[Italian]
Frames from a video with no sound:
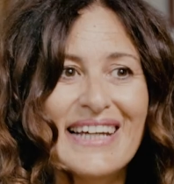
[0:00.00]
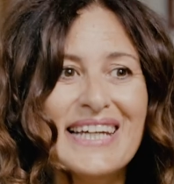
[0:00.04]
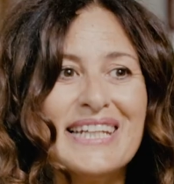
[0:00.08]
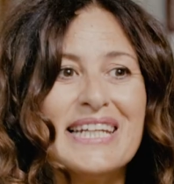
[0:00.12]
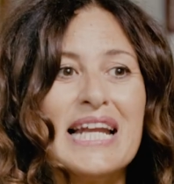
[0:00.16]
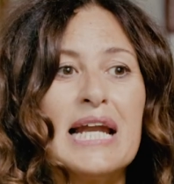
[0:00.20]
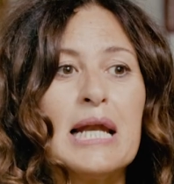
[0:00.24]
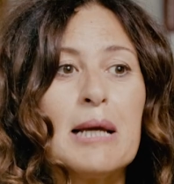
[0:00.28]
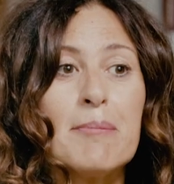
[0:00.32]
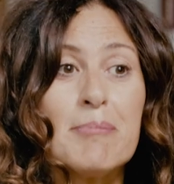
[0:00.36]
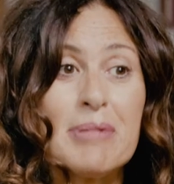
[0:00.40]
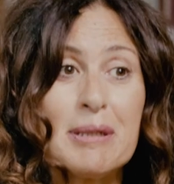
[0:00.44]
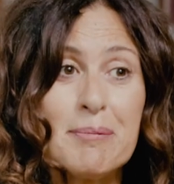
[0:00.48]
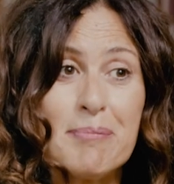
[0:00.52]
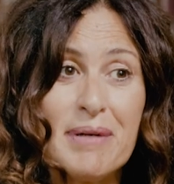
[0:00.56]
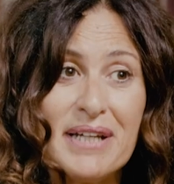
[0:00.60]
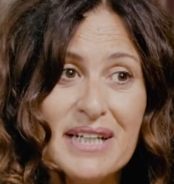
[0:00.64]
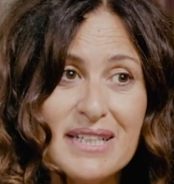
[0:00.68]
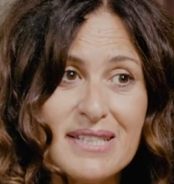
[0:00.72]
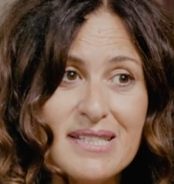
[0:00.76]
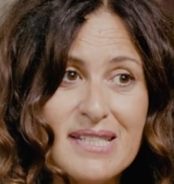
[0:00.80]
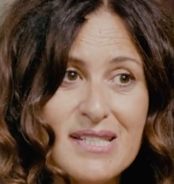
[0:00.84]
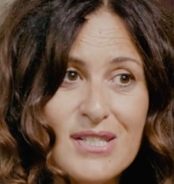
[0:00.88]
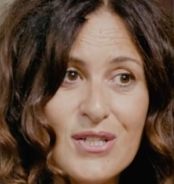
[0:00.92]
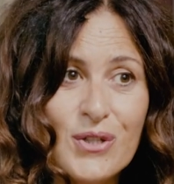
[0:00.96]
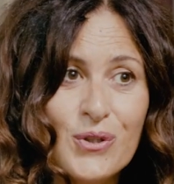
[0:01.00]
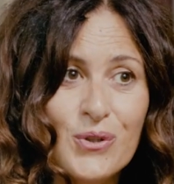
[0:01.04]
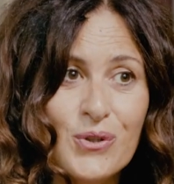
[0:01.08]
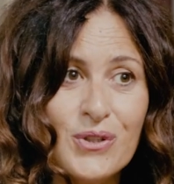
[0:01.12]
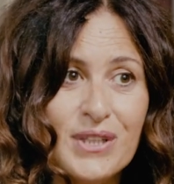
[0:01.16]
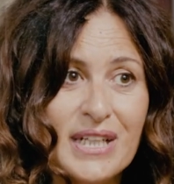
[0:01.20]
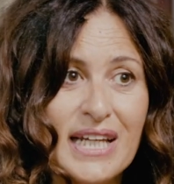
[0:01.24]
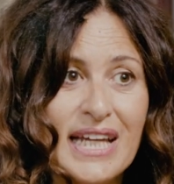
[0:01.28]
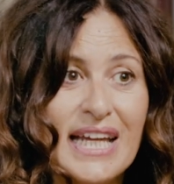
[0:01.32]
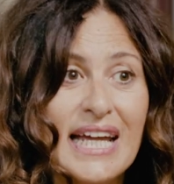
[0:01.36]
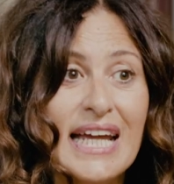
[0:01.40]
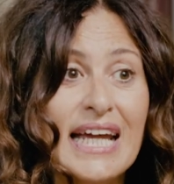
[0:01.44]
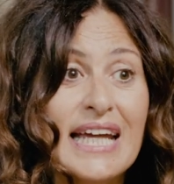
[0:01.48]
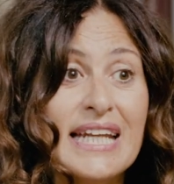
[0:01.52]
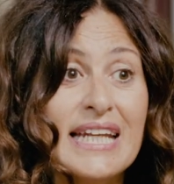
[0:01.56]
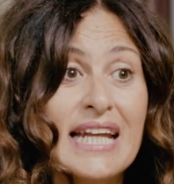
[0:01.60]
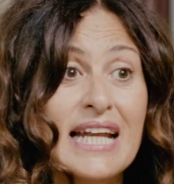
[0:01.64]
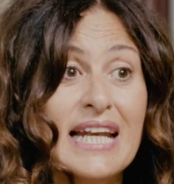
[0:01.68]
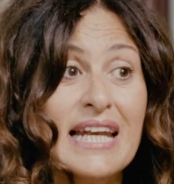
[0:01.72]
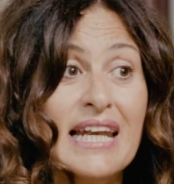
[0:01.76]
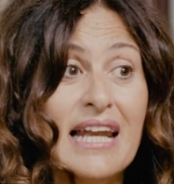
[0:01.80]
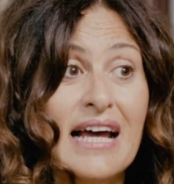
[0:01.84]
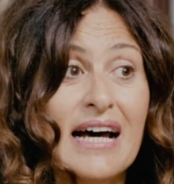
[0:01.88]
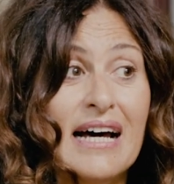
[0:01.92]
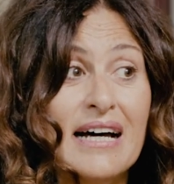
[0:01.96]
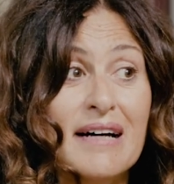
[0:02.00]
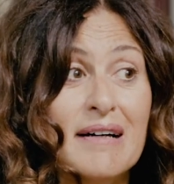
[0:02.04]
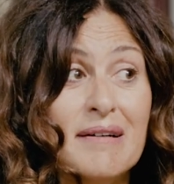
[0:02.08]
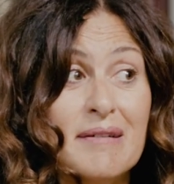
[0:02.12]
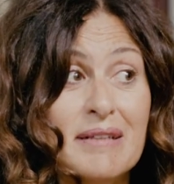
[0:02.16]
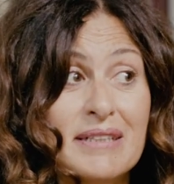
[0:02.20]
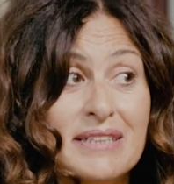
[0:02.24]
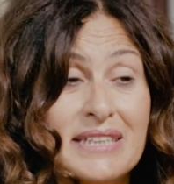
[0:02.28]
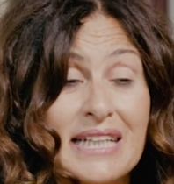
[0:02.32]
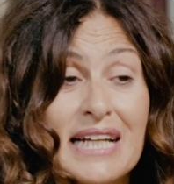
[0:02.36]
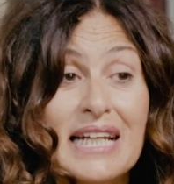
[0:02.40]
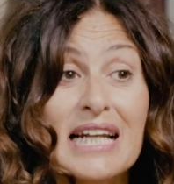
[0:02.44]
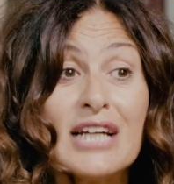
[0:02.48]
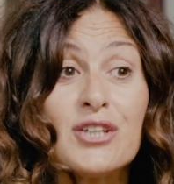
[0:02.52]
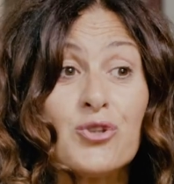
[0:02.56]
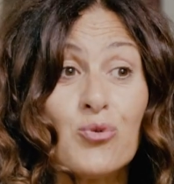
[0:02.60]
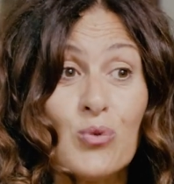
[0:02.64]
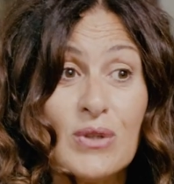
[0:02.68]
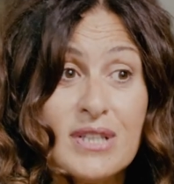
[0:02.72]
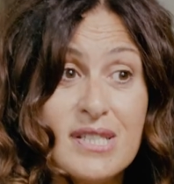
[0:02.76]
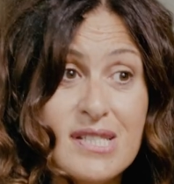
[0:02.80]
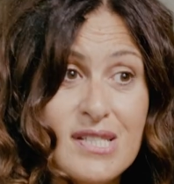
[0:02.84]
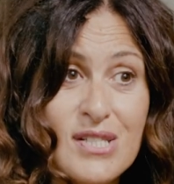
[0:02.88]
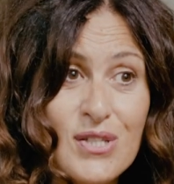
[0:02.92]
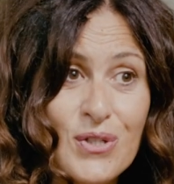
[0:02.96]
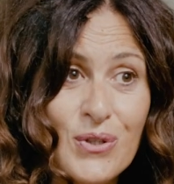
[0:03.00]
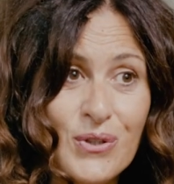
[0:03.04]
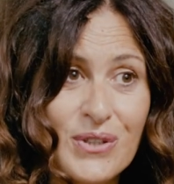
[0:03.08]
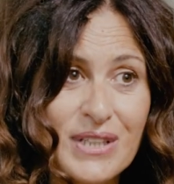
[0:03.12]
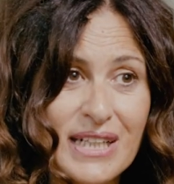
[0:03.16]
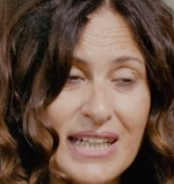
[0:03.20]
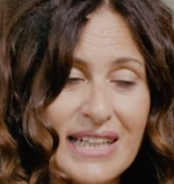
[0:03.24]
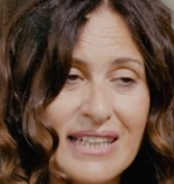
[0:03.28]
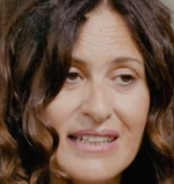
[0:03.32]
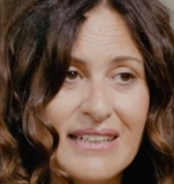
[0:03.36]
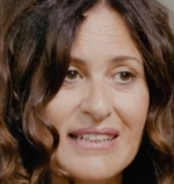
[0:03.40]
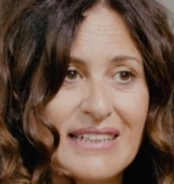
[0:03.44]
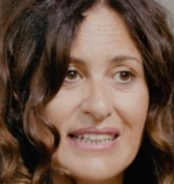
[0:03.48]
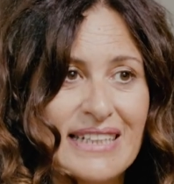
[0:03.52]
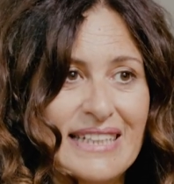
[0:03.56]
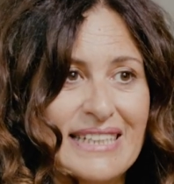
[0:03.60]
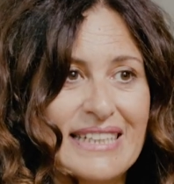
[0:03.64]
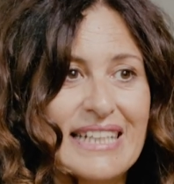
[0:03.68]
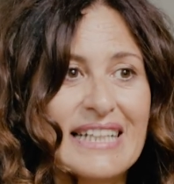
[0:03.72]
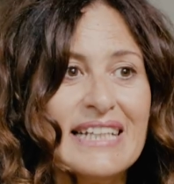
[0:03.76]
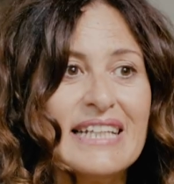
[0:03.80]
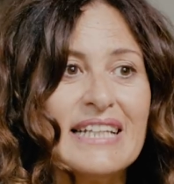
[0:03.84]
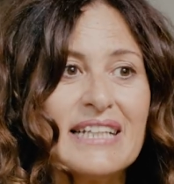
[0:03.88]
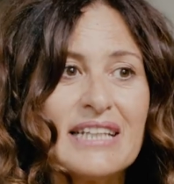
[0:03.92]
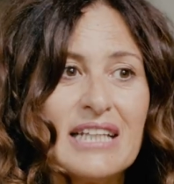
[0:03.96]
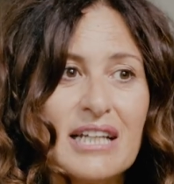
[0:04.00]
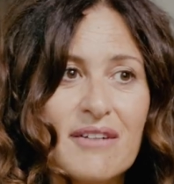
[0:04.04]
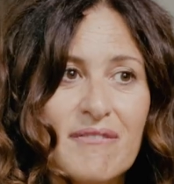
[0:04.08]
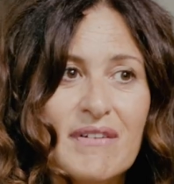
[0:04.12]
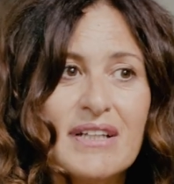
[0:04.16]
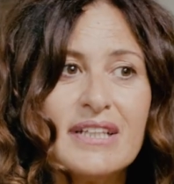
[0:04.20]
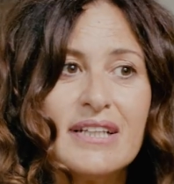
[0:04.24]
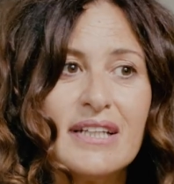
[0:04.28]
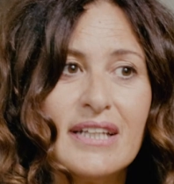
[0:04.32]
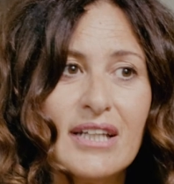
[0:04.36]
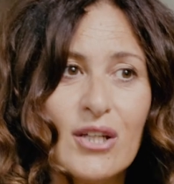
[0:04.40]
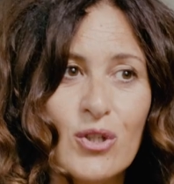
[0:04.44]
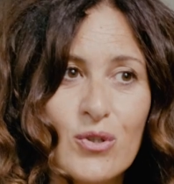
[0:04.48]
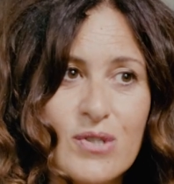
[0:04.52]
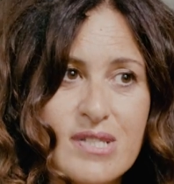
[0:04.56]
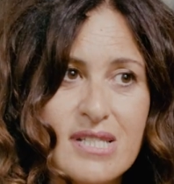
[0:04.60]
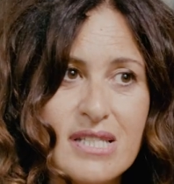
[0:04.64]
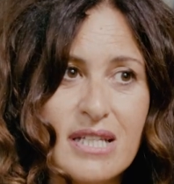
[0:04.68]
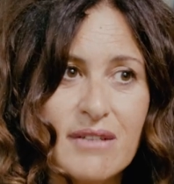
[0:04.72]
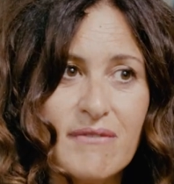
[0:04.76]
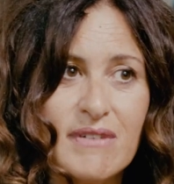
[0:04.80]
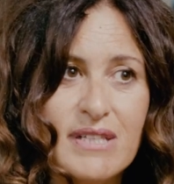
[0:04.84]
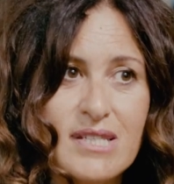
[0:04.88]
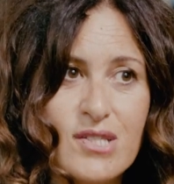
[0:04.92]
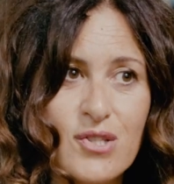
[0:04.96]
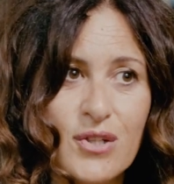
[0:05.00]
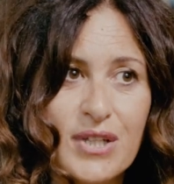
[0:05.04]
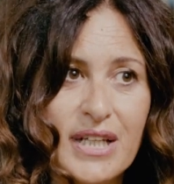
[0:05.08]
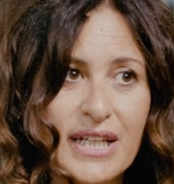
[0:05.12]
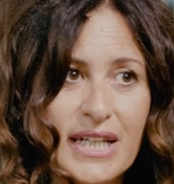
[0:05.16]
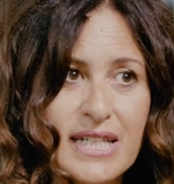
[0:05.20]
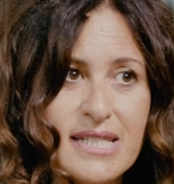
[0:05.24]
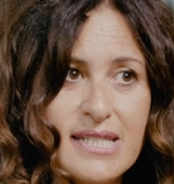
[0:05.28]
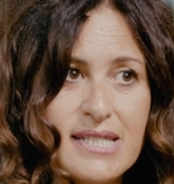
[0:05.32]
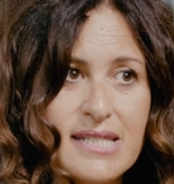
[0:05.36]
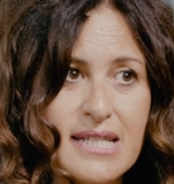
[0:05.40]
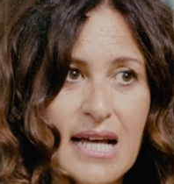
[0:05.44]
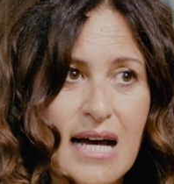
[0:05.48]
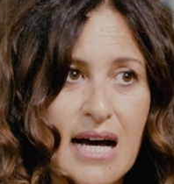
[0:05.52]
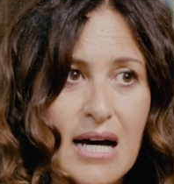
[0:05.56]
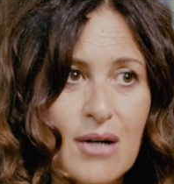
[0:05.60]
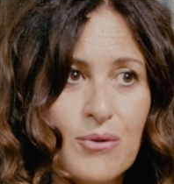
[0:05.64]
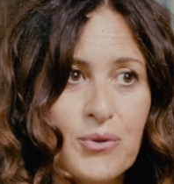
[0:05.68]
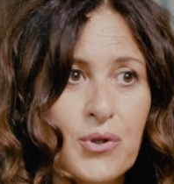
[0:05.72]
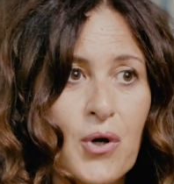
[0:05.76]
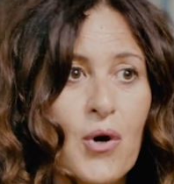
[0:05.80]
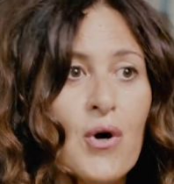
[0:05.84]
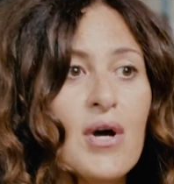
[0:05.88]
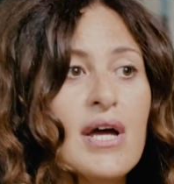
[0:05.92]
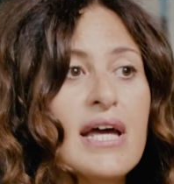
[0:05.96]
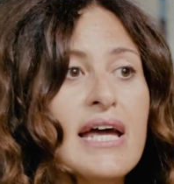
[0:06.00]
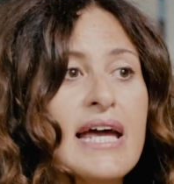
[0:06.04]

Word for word: nella preparazione e eh, nell'attuazione degli interventi di conservazione e restauro